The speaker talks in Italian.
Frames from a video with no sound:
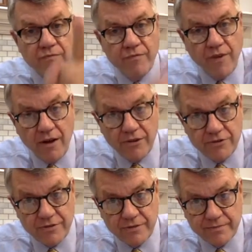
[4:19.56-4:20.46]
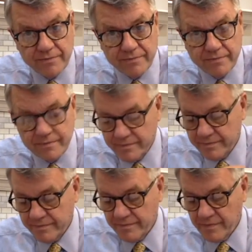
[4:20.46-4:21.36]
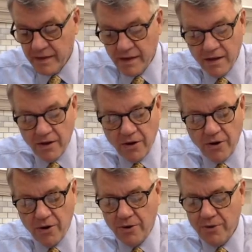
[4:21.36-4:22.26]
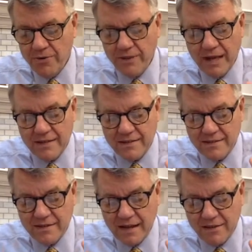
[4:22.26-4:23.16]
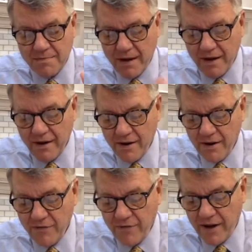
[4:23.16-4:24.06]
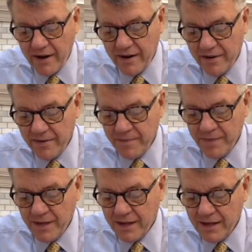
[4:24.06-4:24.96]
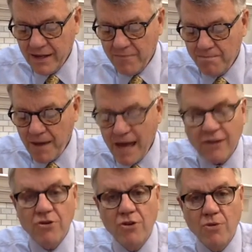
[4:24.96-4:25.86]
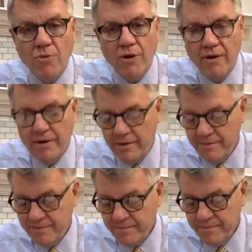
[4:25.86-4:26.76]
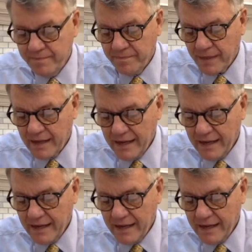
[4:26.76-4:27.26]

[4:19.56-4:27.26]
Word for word: tu sei quindi falso. Oh, oh quello infiamma il mio cuore. Tornate alla parola.